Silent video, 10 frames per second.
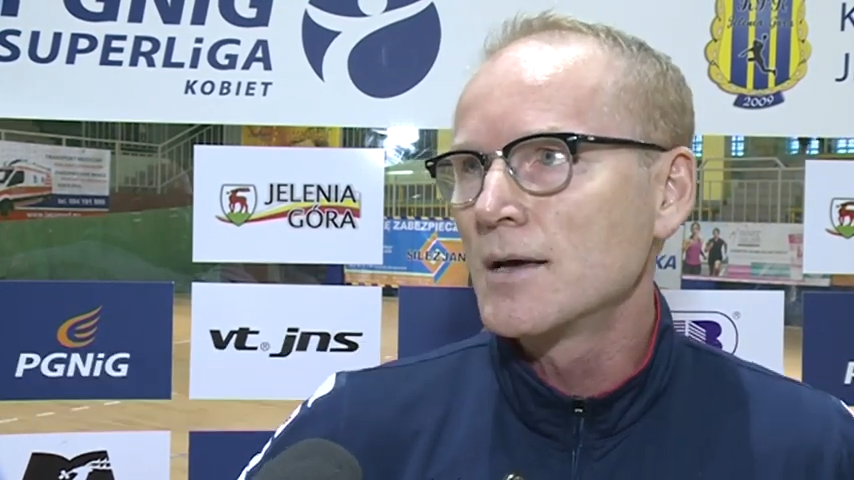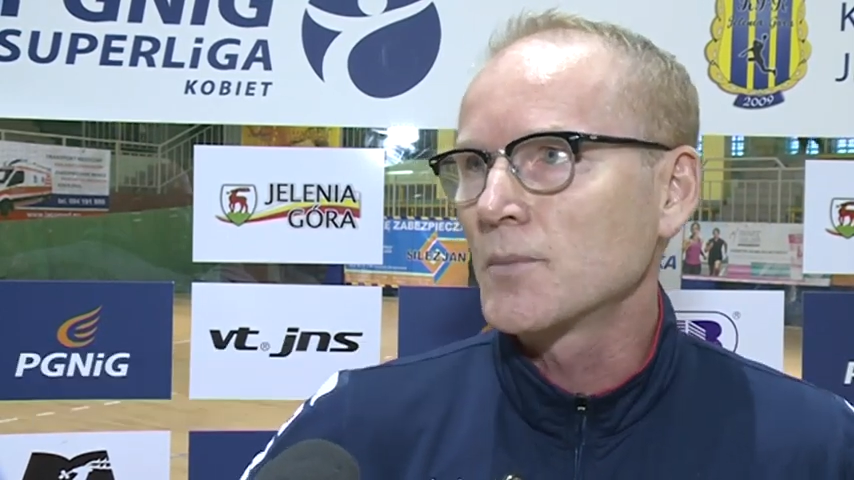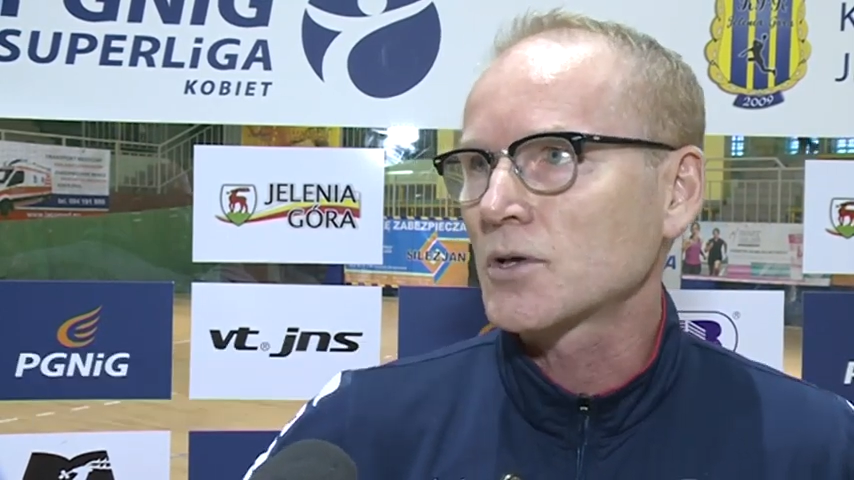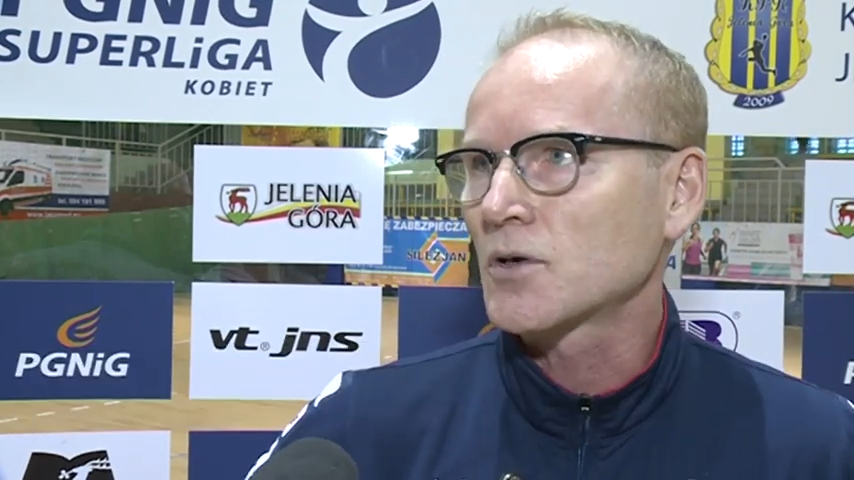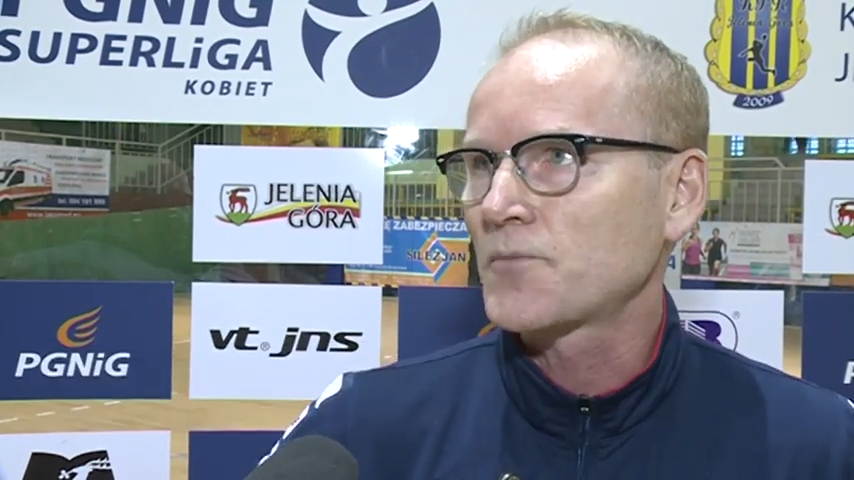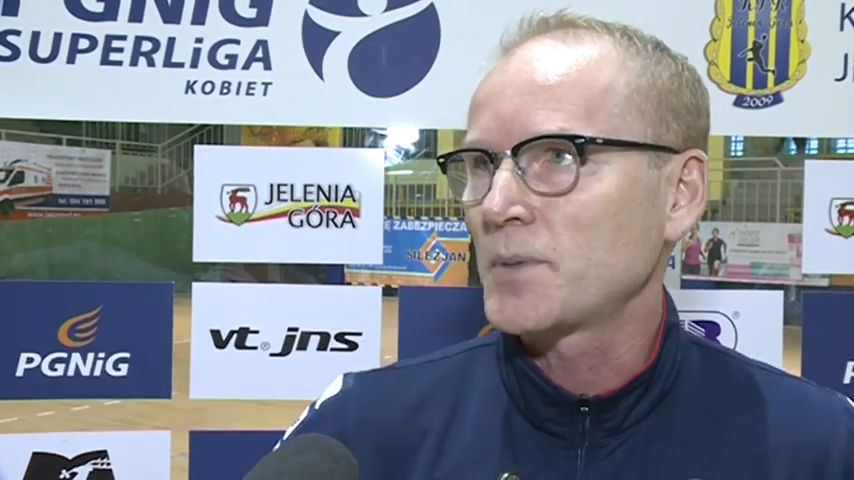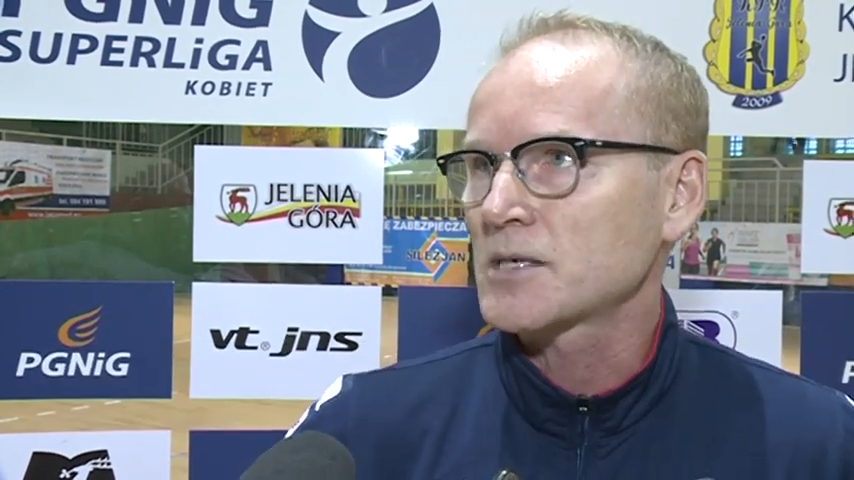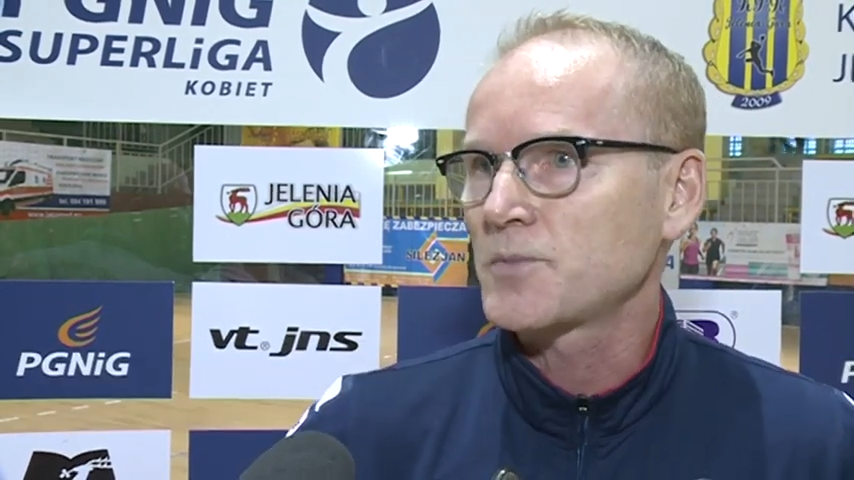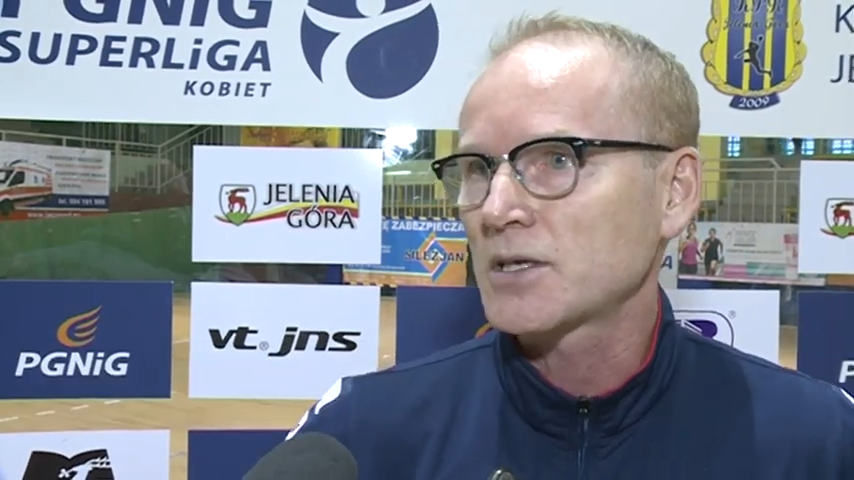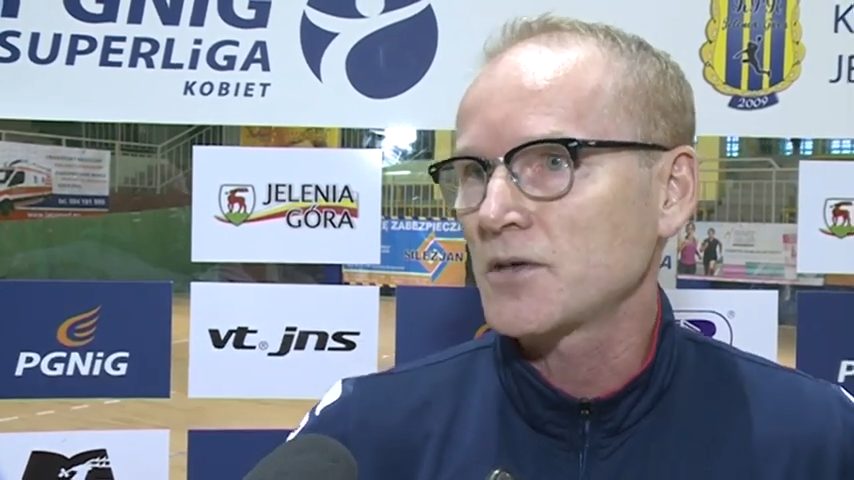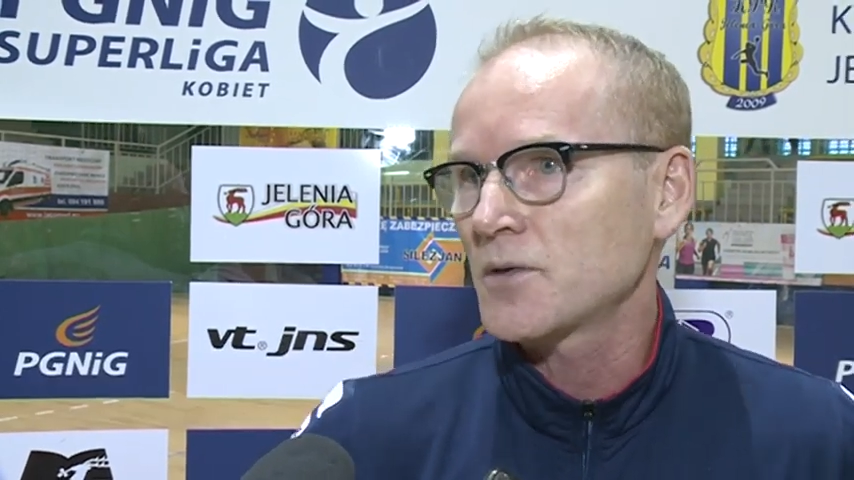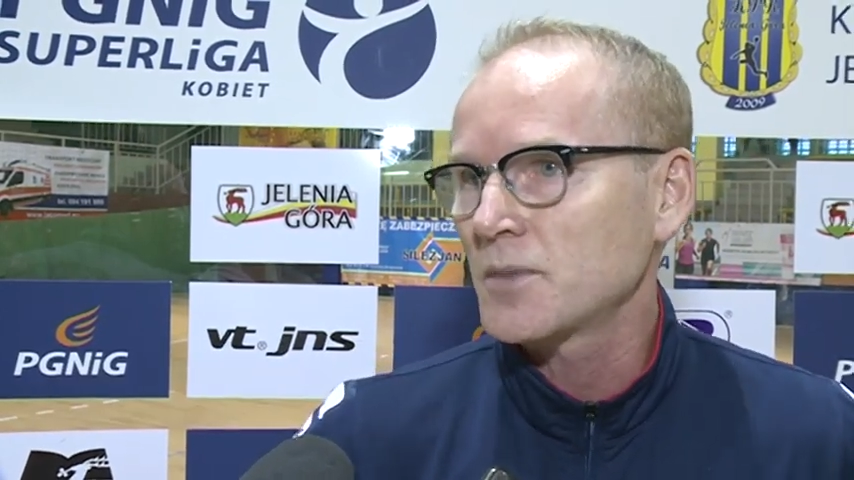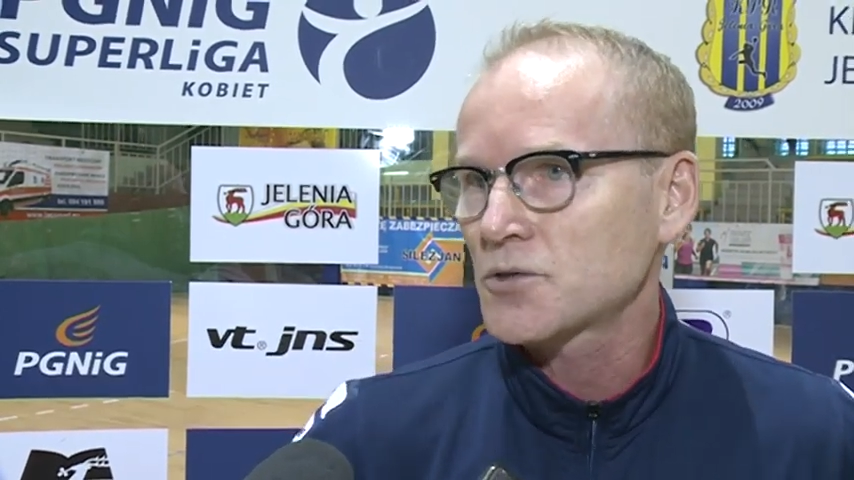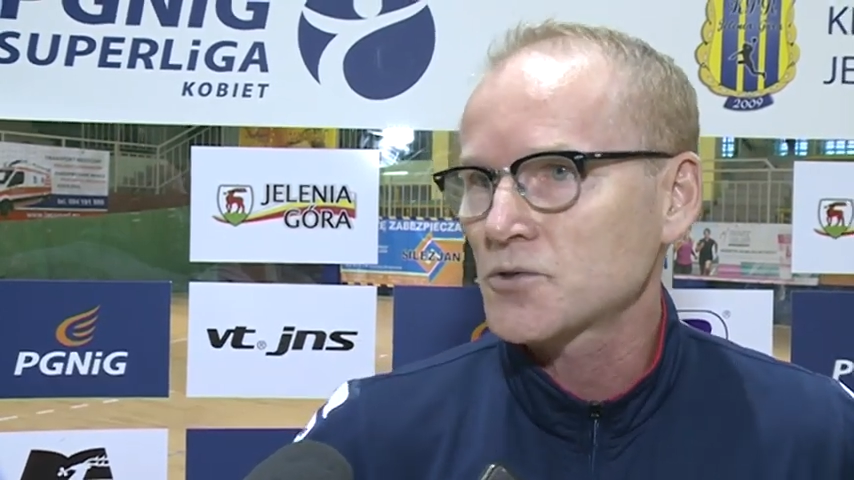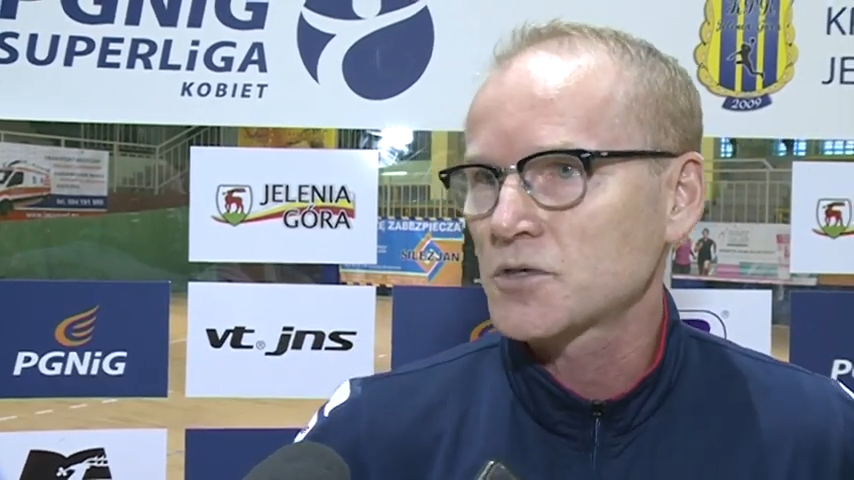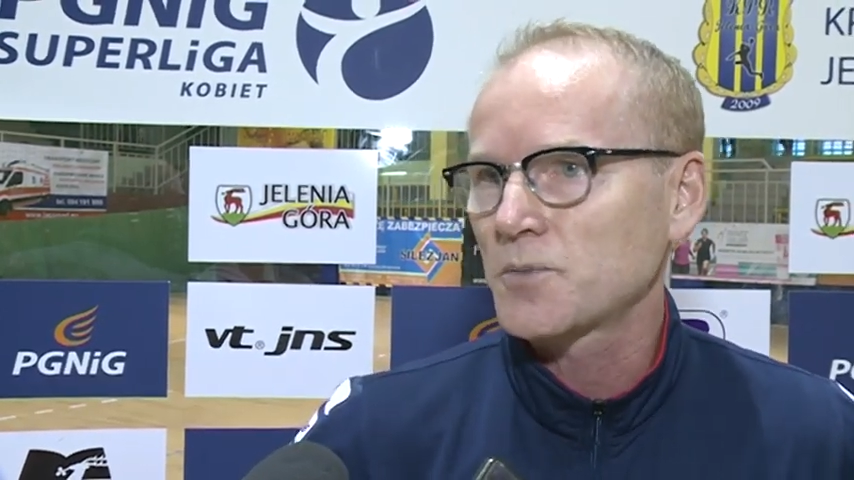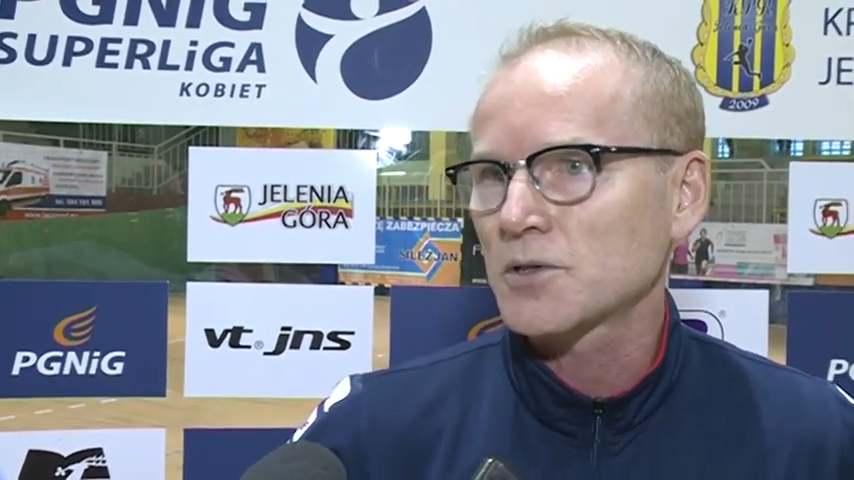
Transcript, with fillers: bo to w perspektywie meczu z